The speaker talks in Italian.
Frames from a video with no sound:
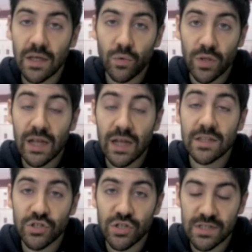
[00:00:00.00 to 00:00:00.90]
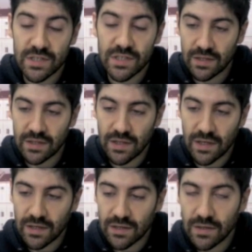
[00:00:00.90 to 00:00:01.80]
Quindi alle
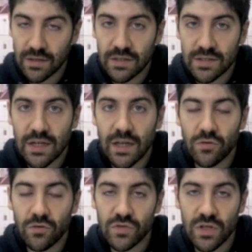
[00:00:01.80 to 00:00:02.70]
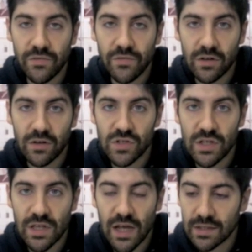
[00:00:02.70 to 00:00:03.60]
17 eh, in Sala Rossa gli verrà
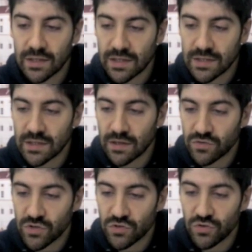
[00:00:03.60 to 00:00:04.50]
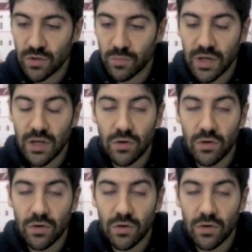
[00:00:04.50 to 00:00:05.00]
consegnata dal sindaco Sergio Chiamparino e